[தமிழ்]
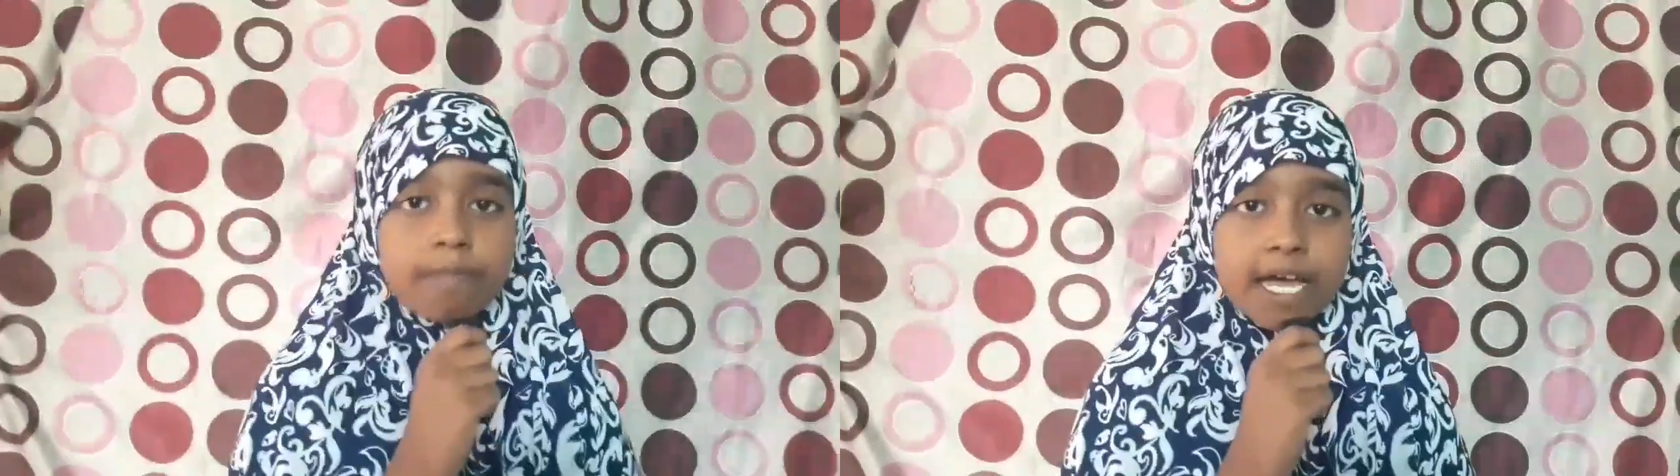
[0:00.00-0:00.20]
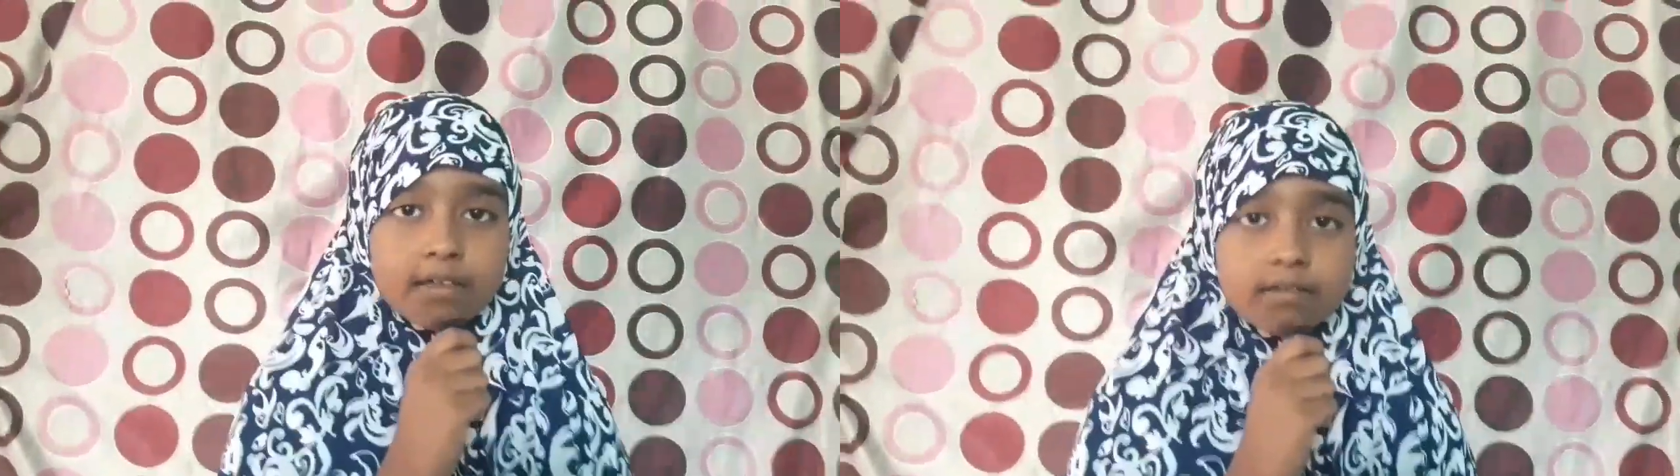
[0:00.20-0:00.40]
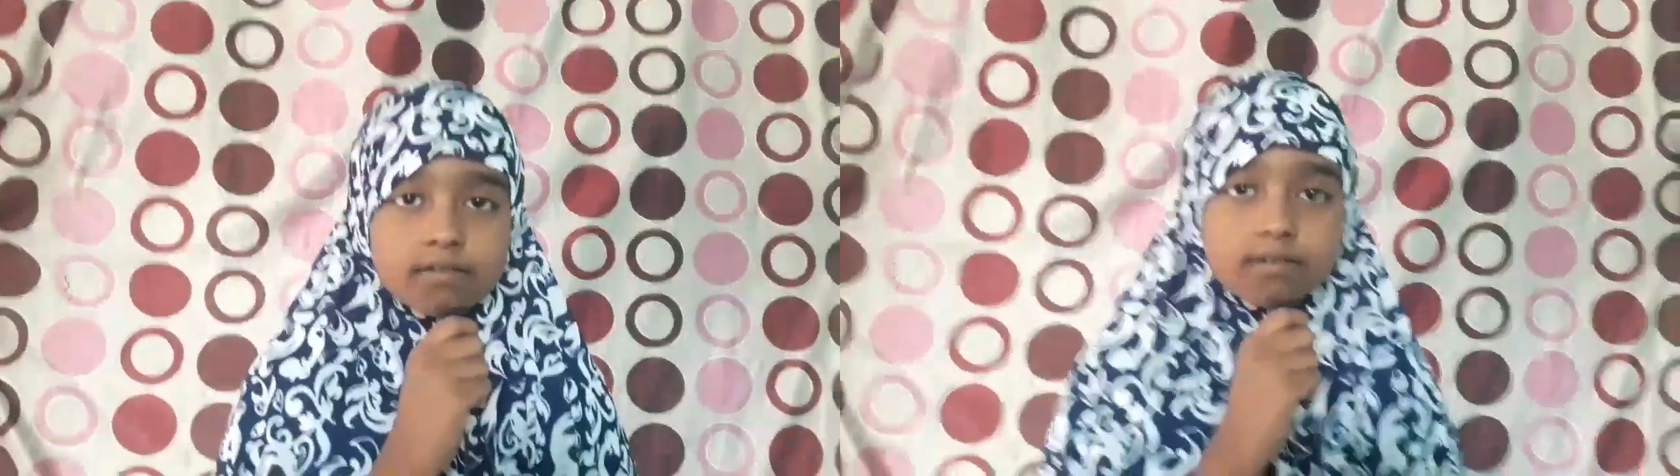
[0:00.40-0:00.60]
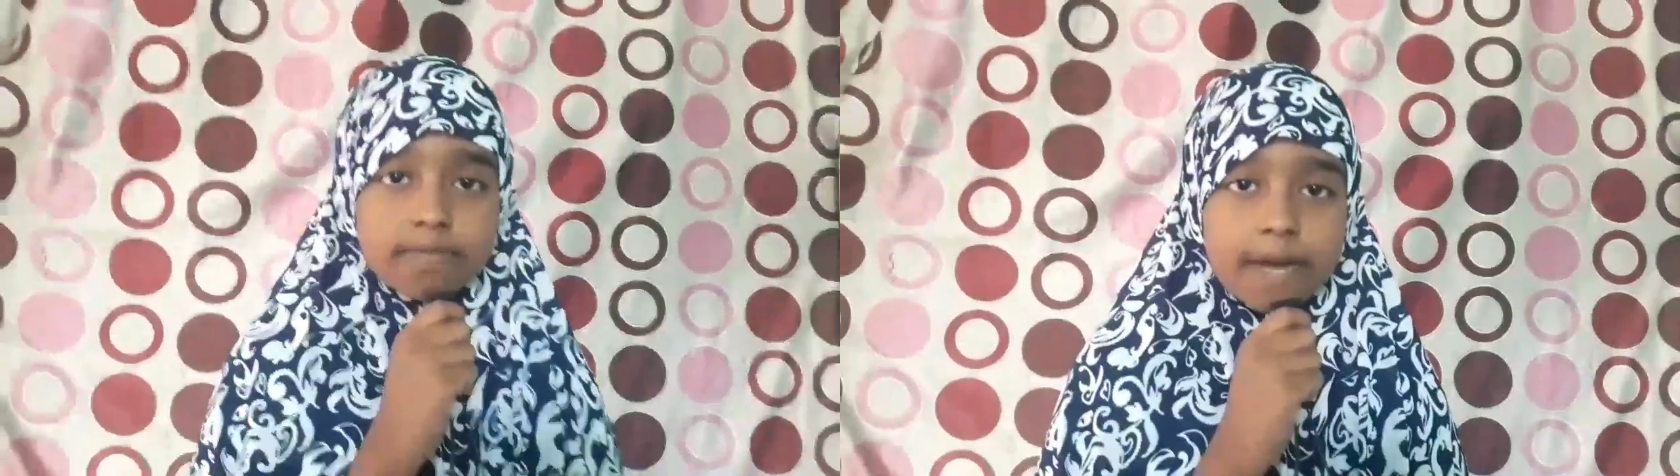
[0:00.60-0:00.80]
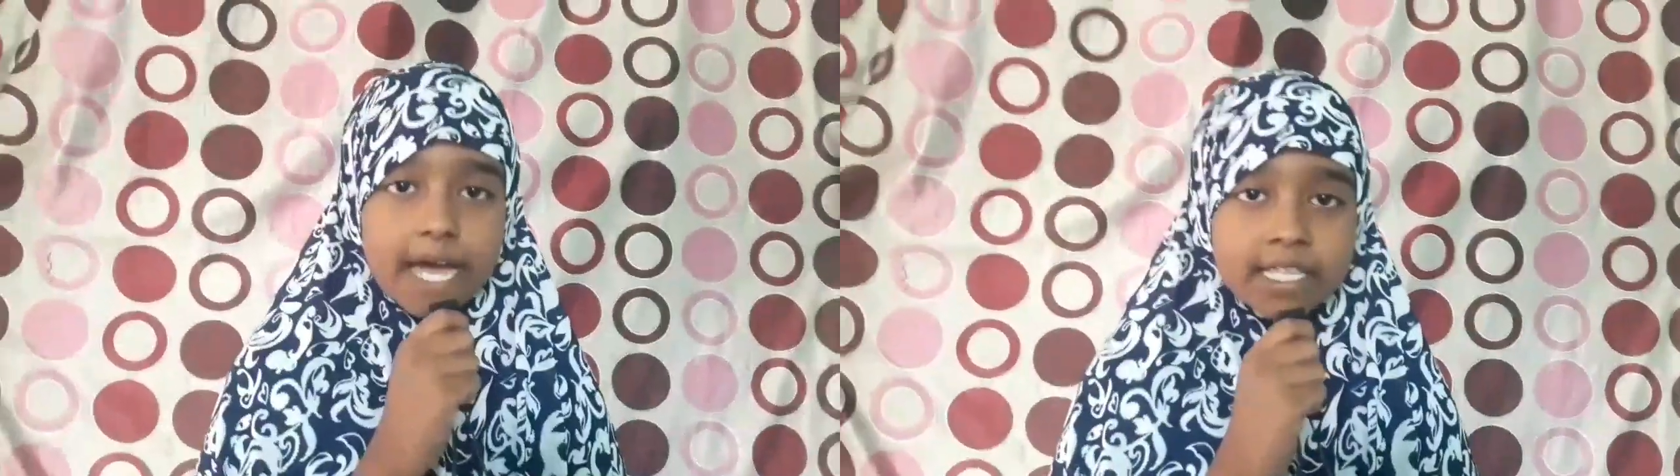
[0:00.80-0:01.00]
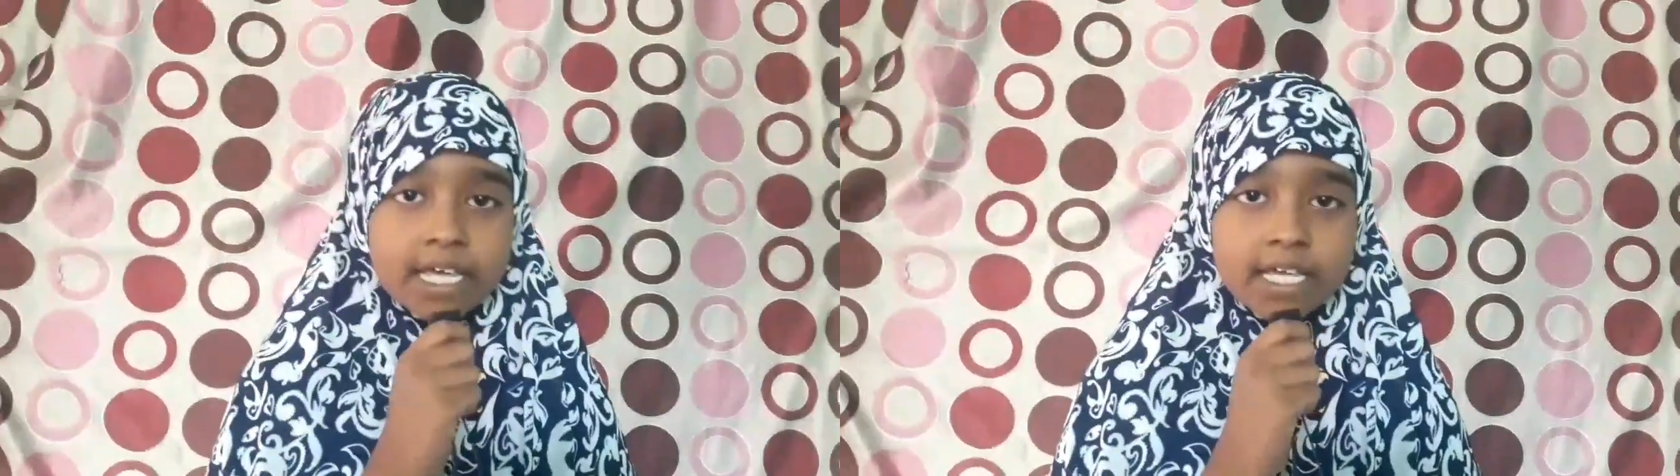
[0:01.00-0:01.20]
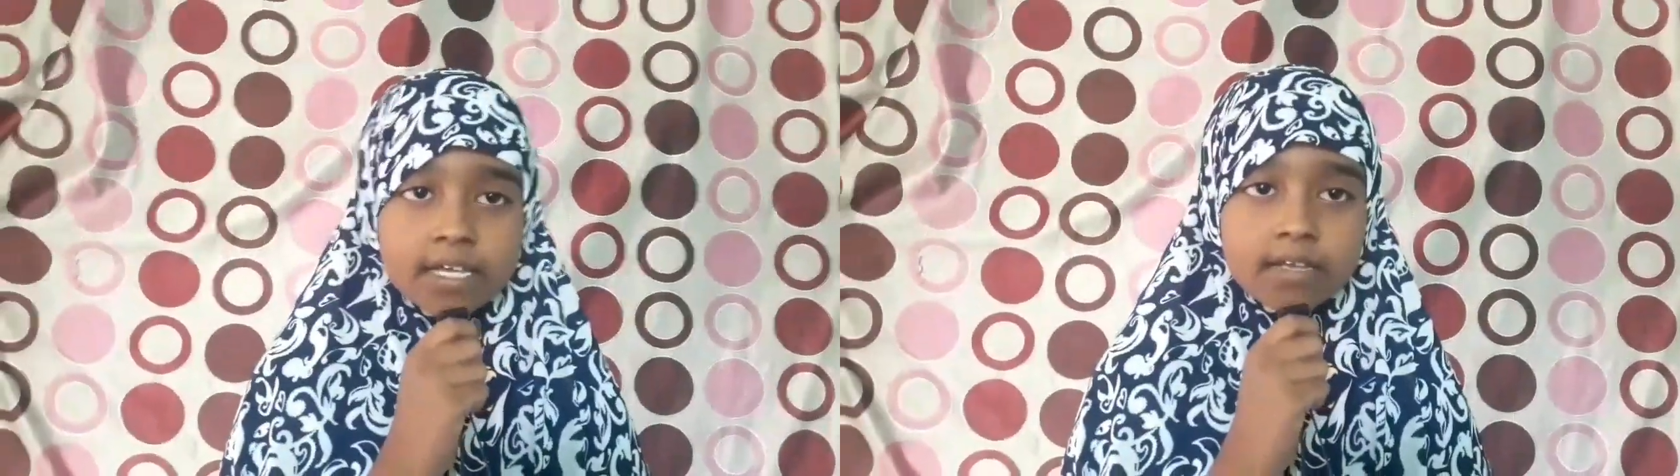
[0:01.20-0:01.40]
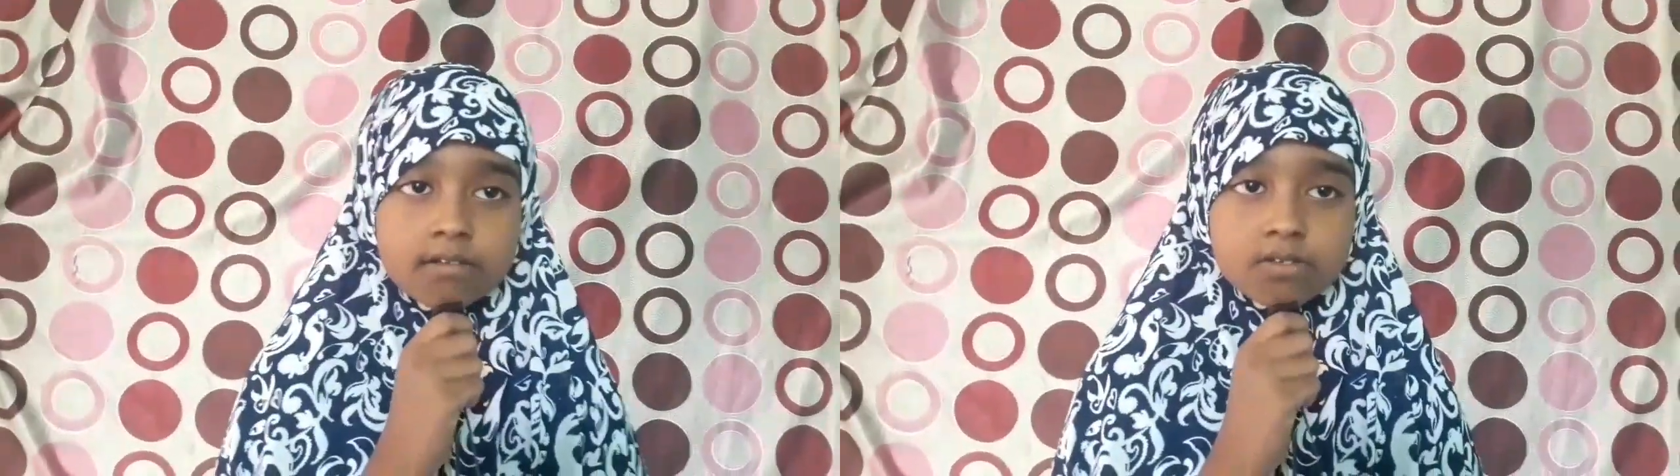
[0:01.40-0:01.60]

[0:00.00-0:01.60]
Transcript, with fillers: பா பாதையை